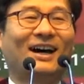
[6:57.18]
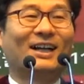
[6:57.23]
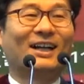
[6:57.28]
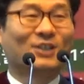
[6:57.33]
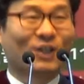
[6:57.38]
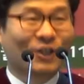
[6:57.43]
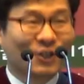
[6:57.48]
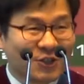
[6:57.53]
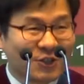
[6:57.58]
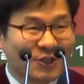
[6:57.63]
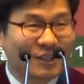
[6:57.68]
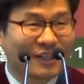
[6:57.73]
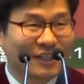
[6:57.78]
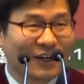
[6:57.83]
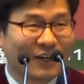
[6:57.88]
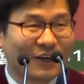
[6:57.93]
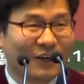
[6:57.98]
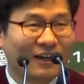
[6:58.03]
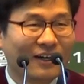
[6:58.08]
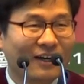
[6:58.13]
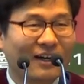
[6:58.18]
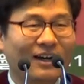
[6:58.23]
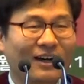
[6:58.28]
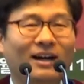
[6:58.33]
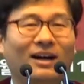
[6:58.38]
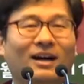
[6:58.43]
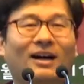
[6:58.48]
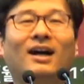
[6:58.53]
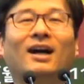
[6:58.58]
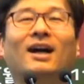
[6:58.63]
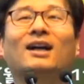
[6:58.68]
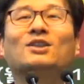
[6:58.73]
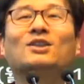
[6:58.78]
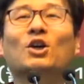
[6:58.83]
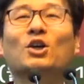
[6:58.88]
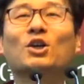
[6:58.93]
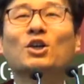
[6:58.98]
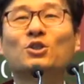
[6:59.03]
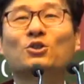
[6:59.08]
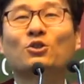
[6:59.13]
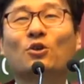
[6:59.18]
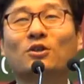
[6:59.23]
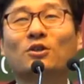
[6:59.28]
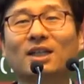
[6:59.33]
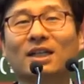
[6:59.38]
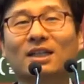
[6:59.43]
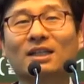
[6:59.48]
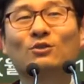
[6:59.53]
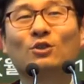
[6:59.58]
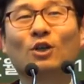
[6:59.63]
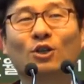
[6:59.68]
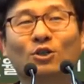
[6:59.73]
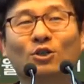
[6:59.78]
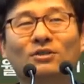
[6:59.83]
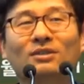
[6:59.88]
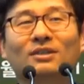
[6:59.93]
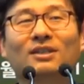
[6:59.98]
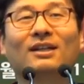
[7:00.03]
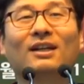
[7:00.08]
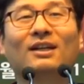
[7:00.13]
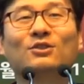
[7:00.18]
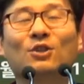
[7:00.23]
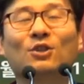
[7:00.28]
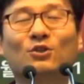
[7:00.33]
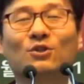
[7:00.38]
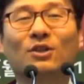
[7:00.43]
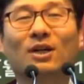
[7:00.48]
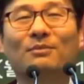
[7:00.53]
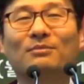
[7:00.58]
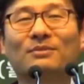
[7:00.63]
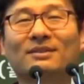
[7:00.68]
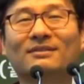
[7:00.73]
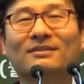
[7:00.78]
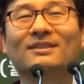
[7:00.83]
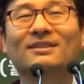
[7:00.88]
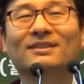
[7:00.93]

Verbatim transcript: 아, 정규직이에요? 아, 정인숙 권사님 정규직이에요. 죄송합니다.